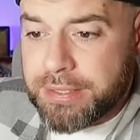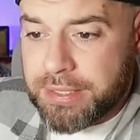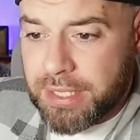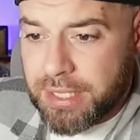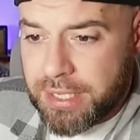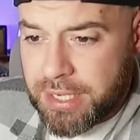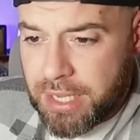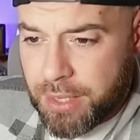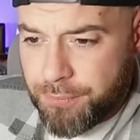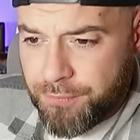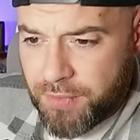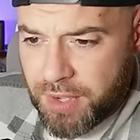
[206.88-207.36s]

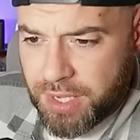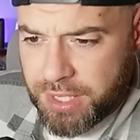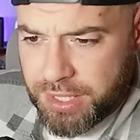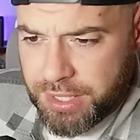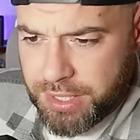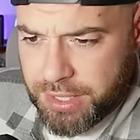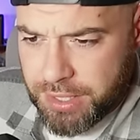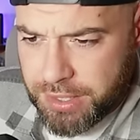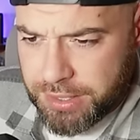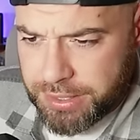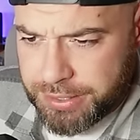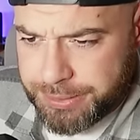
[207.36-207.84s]
Dann haben wir
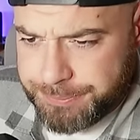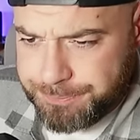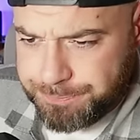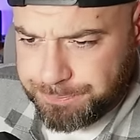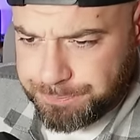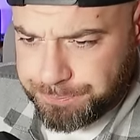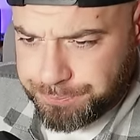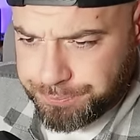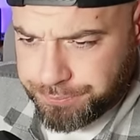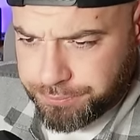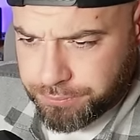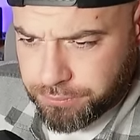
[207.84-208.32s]
hier
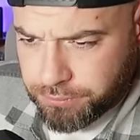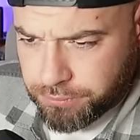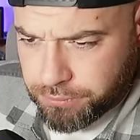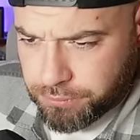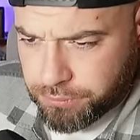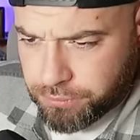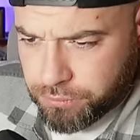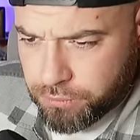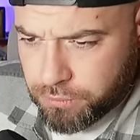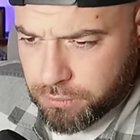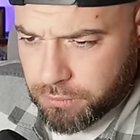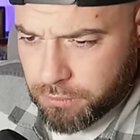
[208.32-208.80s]

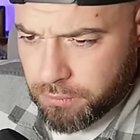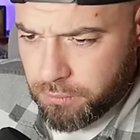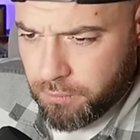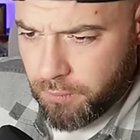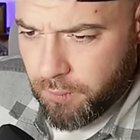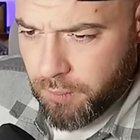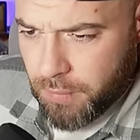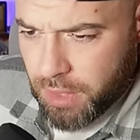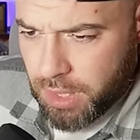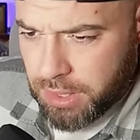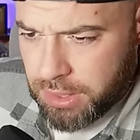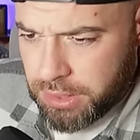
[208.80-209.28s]

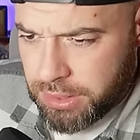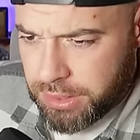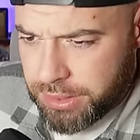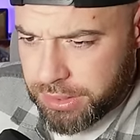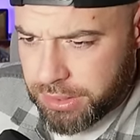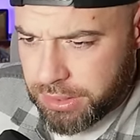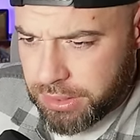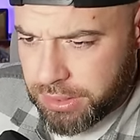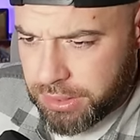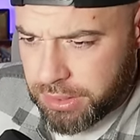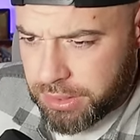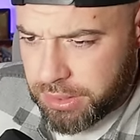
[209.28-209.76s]
äh,
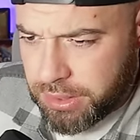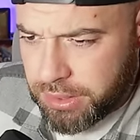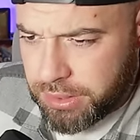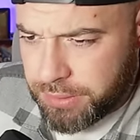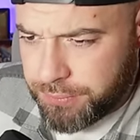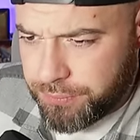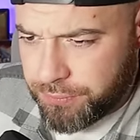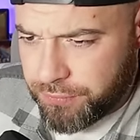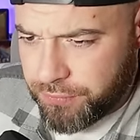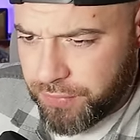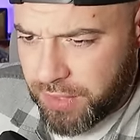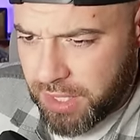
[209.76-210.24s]

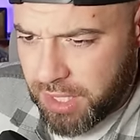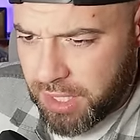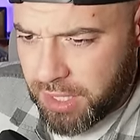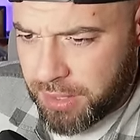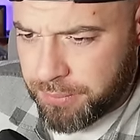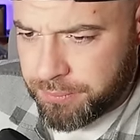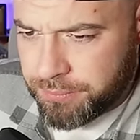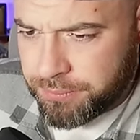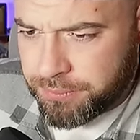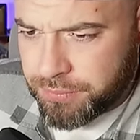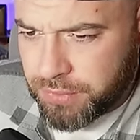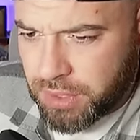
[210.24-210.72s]
wir
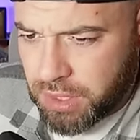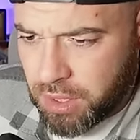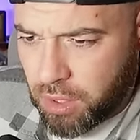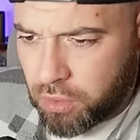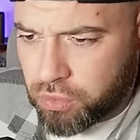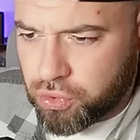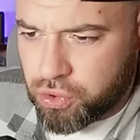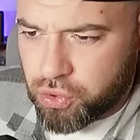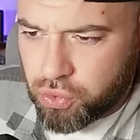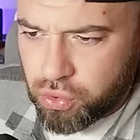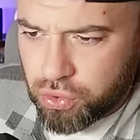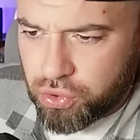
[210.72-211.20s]
haben,
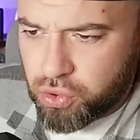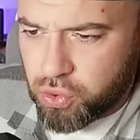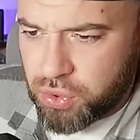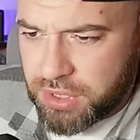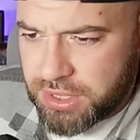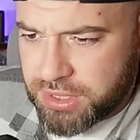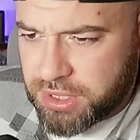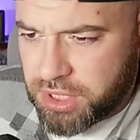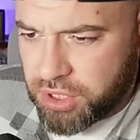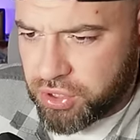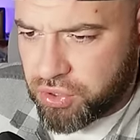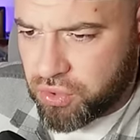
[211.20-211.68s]
genau,
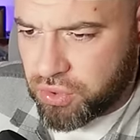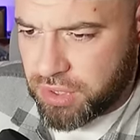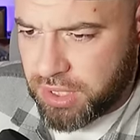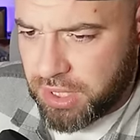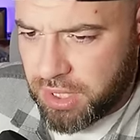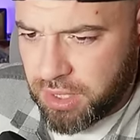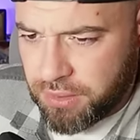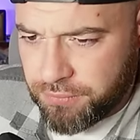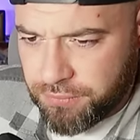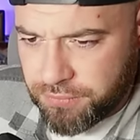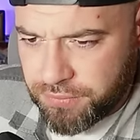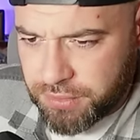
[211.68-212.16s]
zusätzlich zu
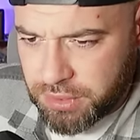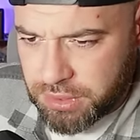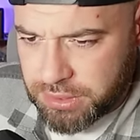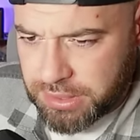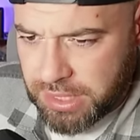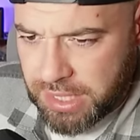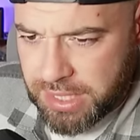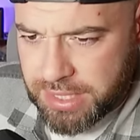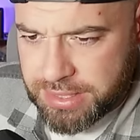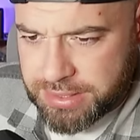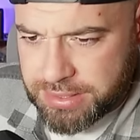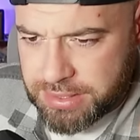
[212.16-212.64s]
denen
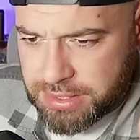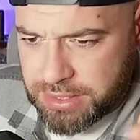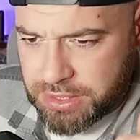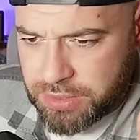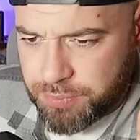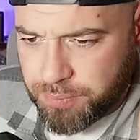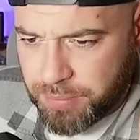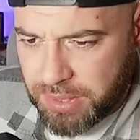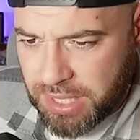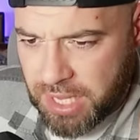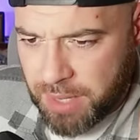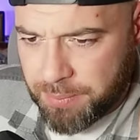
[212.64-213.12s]

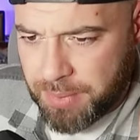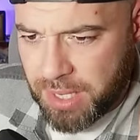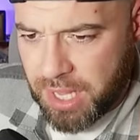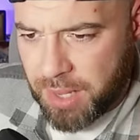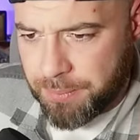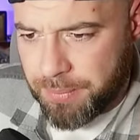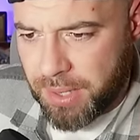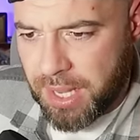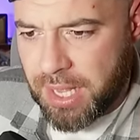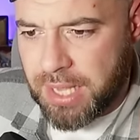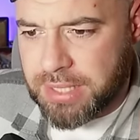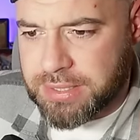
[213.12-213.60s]
34, bla
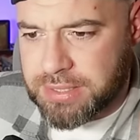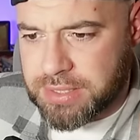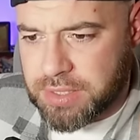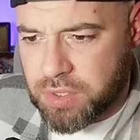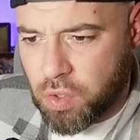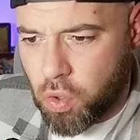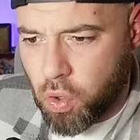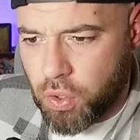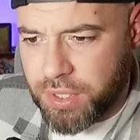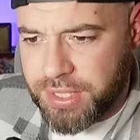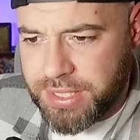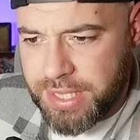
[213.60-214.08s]
bla bla.
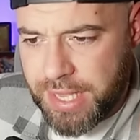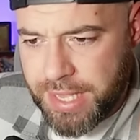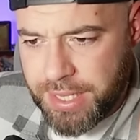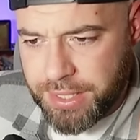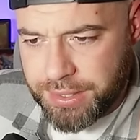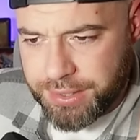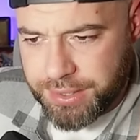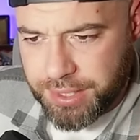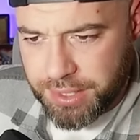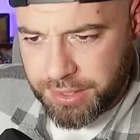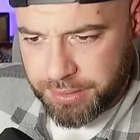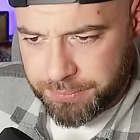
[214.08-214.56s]
So,
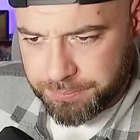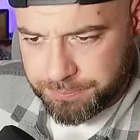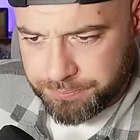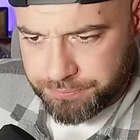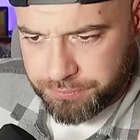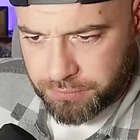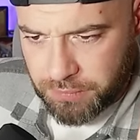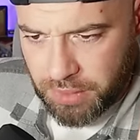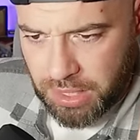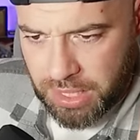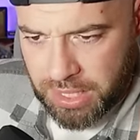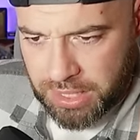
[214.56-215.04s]
jede Tin,
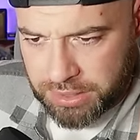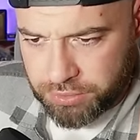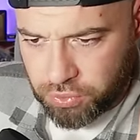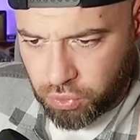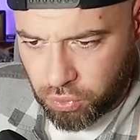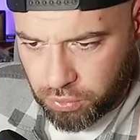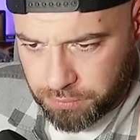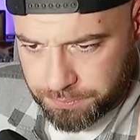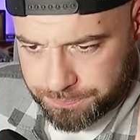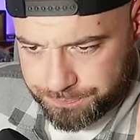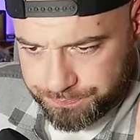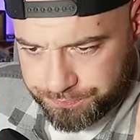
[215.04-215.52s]

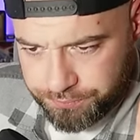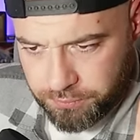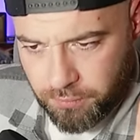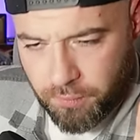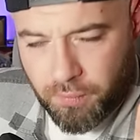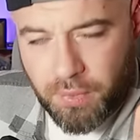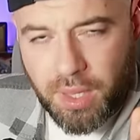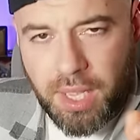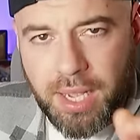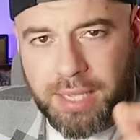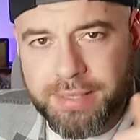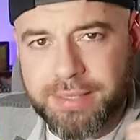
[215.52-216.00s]
Achtung,
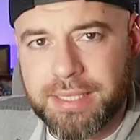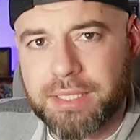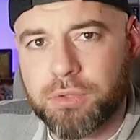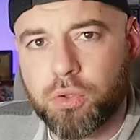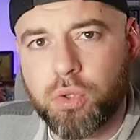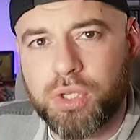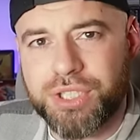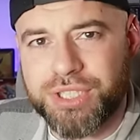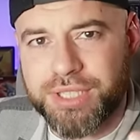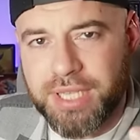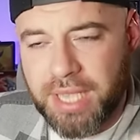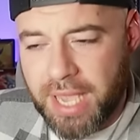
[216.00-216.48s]
hat
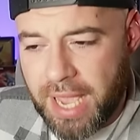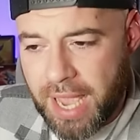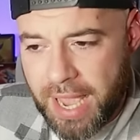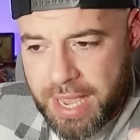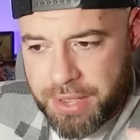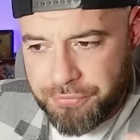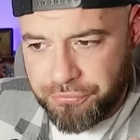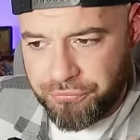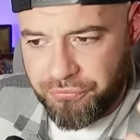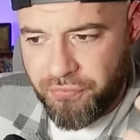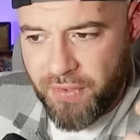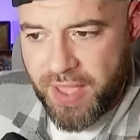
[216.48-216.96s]
natürlich
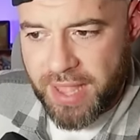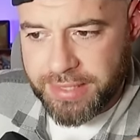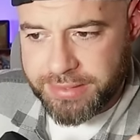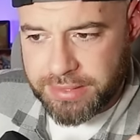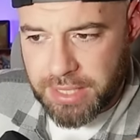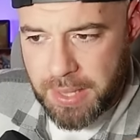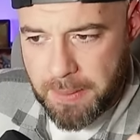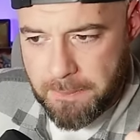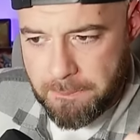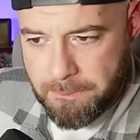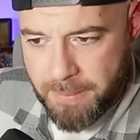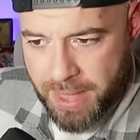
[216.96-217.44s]
drei
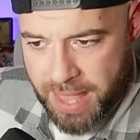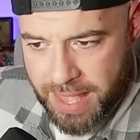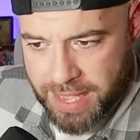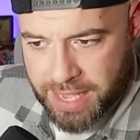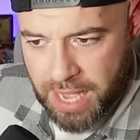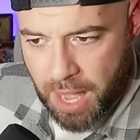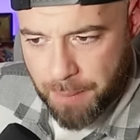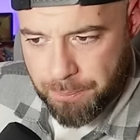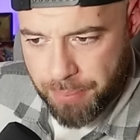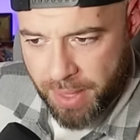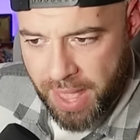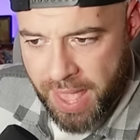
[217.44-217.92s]
fette
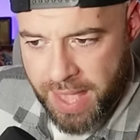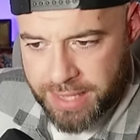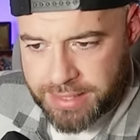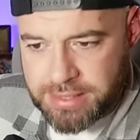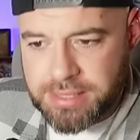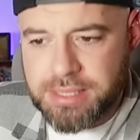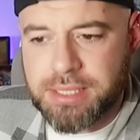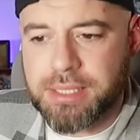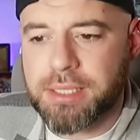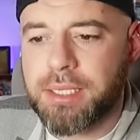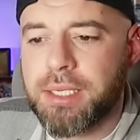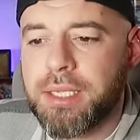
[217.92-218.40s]

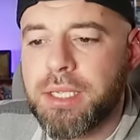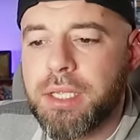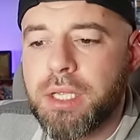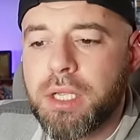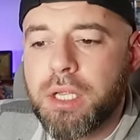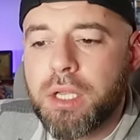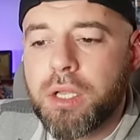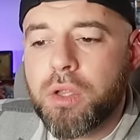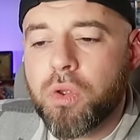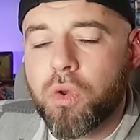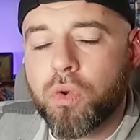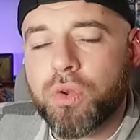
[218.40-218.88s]
Megapacks.
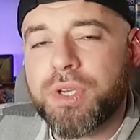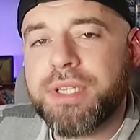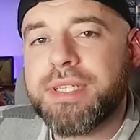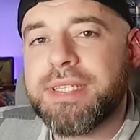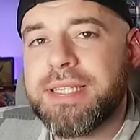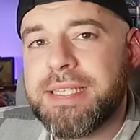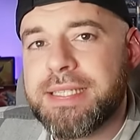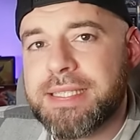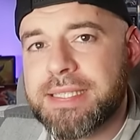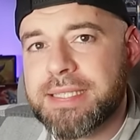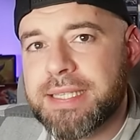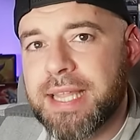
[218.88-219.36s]
Und
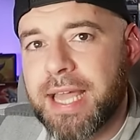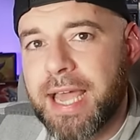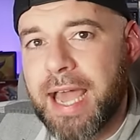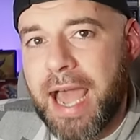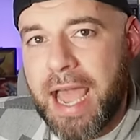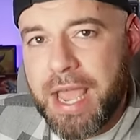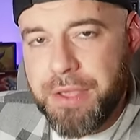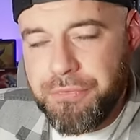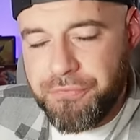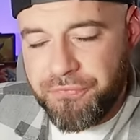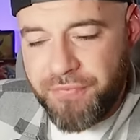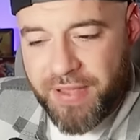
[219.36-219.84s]
in diesen
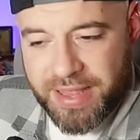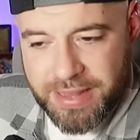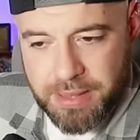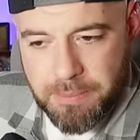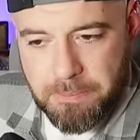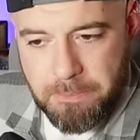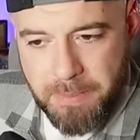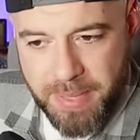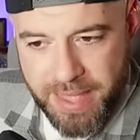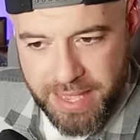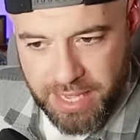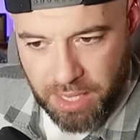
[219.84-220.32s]
drei
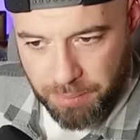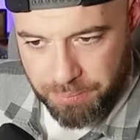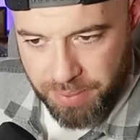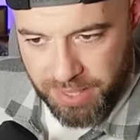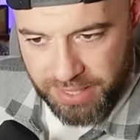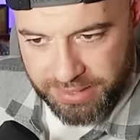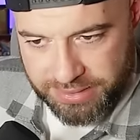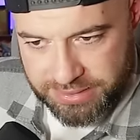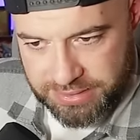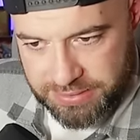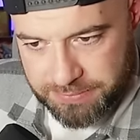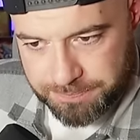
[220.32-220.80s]
fetten
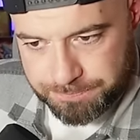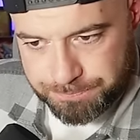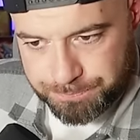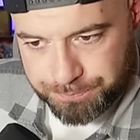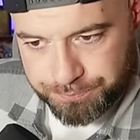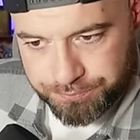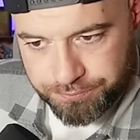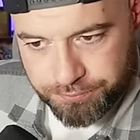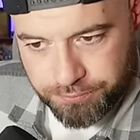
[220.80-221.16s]
Megapacks,